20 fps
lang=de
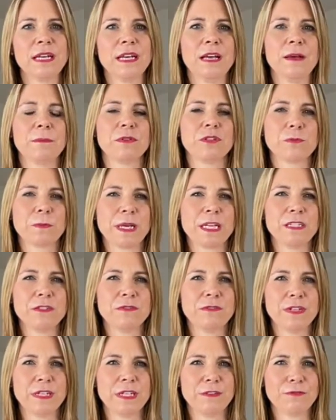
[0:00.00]
besprechen
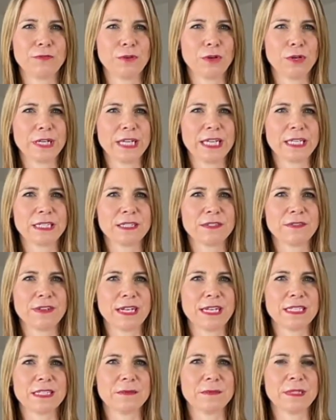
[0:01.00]
wir die
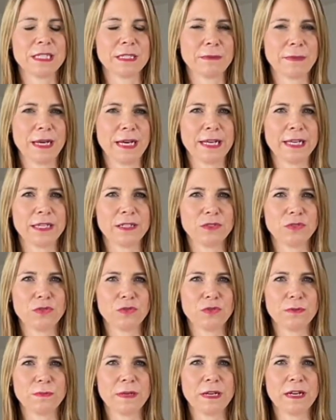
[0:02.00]
Vorgehensweise mit dem
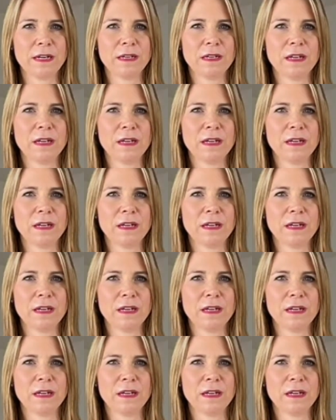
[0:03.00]
Eigentümer